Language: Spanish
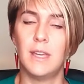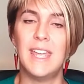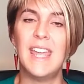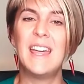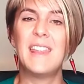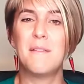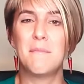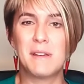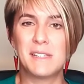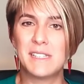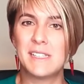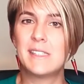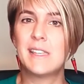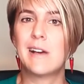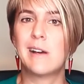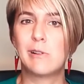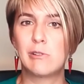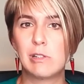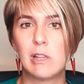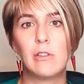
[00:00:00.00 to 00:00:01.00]
y además está
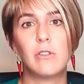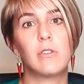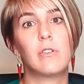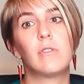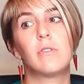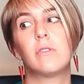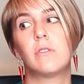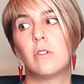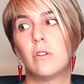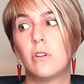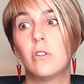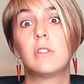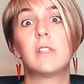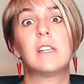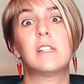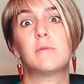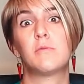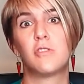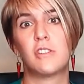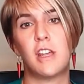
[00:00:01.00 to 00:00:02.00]
causando
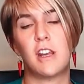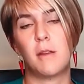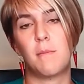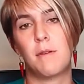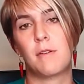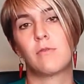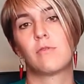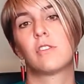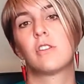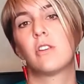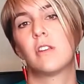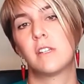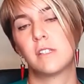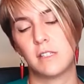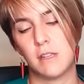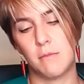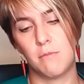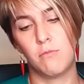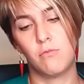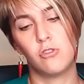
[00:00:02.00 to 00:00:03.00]
otras muchas repercusiones
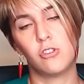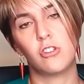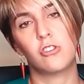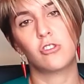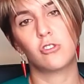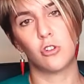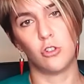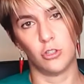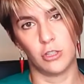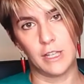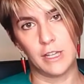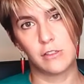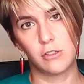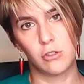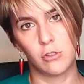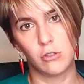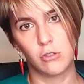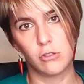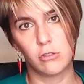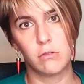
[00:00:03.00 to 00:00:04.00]
en muchos
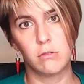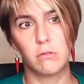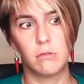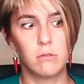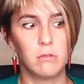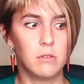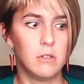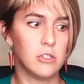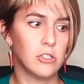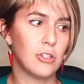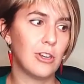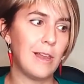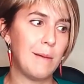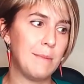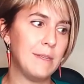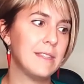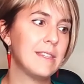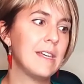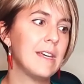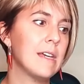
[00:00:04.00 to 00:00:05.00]
contextos. No
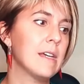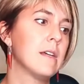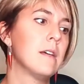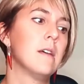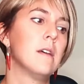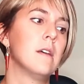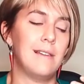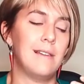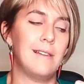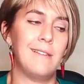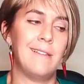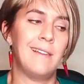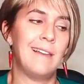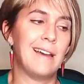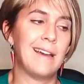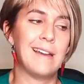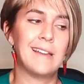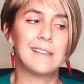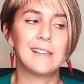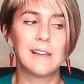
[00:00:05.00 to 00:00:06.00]
solamente la
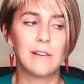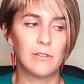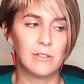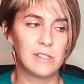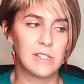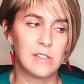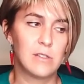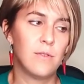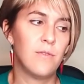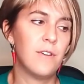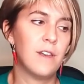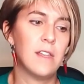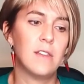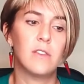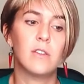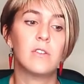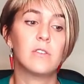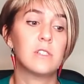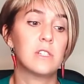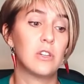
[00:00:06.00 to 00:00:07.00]
gente que lo está
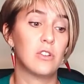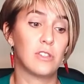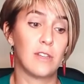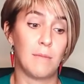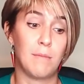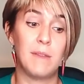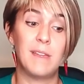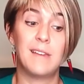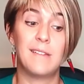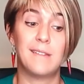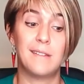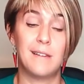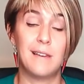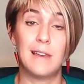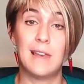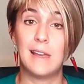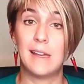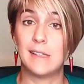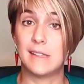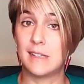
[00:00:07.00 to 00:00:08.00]
sufriendo, sino también
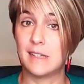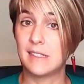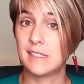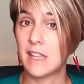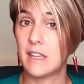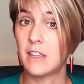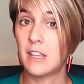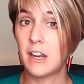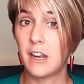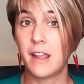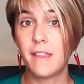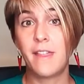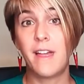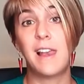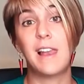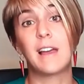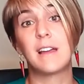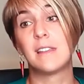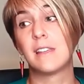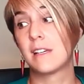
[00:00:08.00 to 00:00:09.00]
la gente que está encerrada,
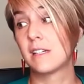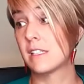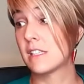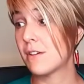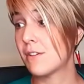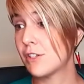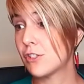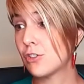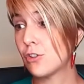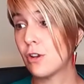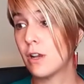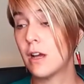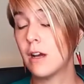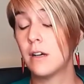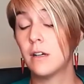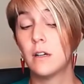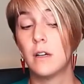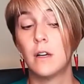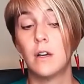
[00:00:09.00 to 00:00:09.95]
la gente que estaba sola